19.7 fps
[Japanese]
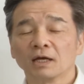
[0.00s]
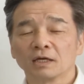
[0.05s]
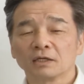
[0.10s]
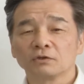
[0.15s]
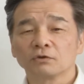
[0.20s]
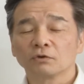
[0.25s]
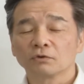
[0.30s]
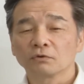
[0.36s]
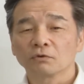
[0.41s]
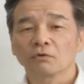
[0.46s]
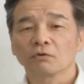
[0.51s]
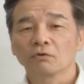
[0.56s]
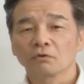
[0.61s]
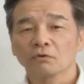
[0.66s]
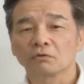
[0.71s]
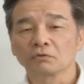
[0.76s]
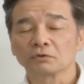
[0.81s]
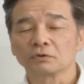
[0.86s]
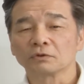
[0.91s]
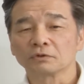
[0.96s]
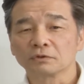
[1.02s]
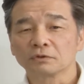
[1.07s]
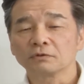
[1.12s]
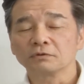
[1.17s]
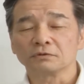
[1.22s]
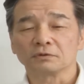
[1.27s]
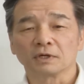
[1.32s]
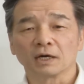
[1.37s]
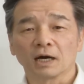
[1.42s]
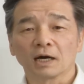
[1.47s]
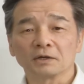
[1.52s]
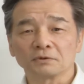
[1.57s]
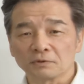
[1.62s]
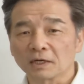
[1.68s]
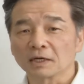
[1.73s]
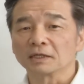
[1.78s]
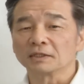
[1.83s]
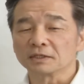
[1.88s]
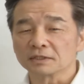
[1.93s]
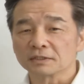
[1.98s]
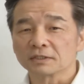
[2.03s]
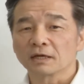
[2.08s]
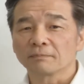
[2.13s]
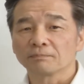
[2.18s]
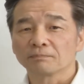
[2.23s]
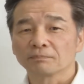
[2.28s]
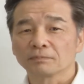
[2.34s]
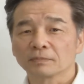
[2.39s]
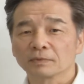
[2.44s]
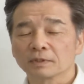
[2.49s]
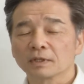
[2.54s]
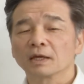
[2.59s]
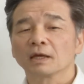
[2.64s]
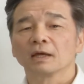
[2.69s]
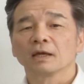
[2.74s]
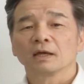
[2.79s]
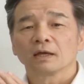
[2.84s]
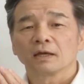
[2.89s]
いろいろこうルールがあるわけですね。で、